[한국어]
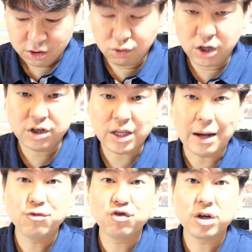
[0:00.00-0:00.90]
그동안은
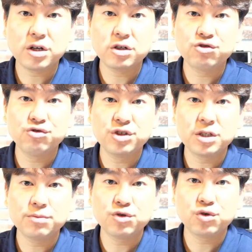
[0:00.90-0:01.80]
남유다를
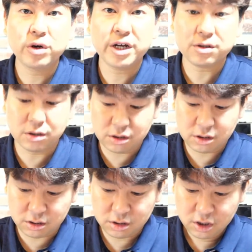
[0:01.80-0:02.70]
중심으로
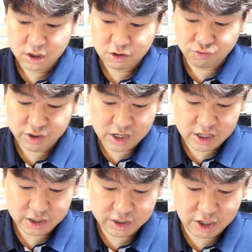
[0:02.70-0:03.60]
해서
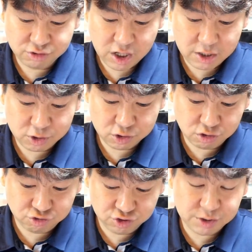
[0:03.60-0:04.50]
우리가 예루살렘
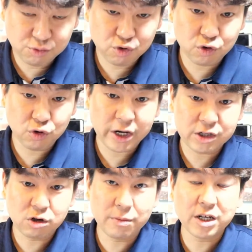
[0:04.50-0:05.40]
성전을 중심으로
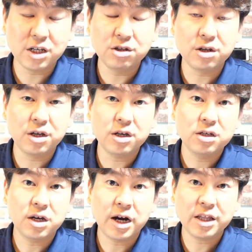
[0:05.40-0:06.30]
해서만 이들이
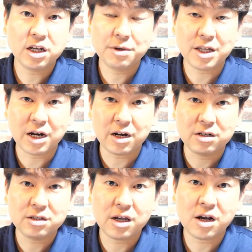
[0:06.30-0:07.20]
하나님의
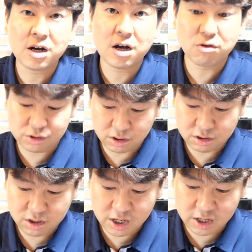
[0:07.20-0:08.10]
나라를 생각하고
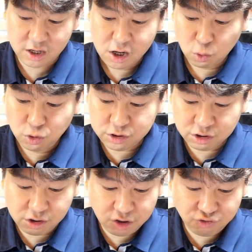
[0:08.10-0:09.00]
있었는데 오늘
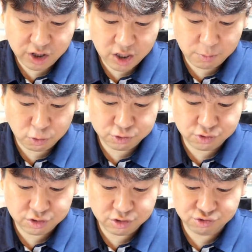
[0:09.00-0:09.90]
성경이 우리에게
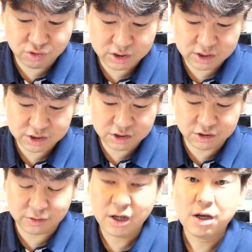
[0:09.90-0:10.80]
보여주고 있는 중요한
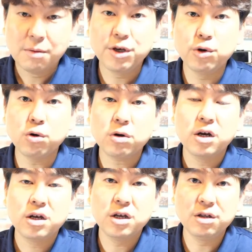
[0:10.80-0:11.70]
사실은 비록
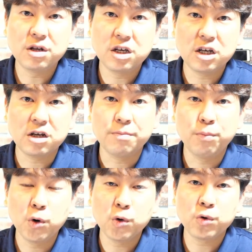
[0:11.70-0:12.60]
이들이
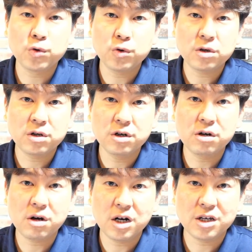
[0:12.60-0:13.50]
포로로
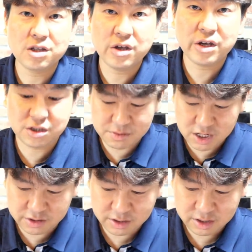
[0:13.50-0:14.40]
끌려가기는
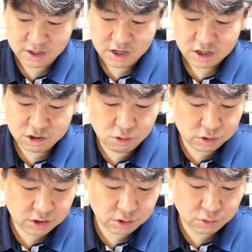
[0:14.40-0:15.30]
했지만
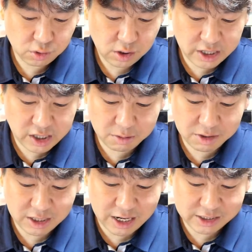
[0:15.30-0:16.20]
그곳에서도
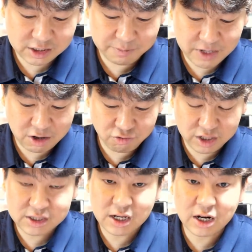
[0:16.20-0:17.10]
하나님의 다스림
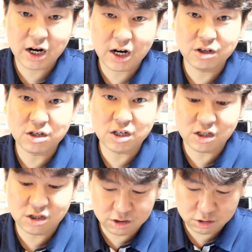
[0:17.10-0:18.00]
가운데 살아가는
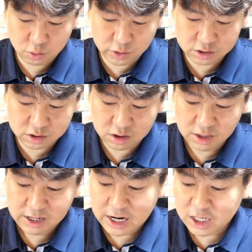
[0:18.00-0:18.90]
이들을 통해서
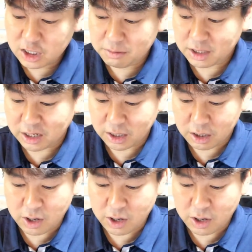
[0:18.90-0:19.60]
하나님의 나라가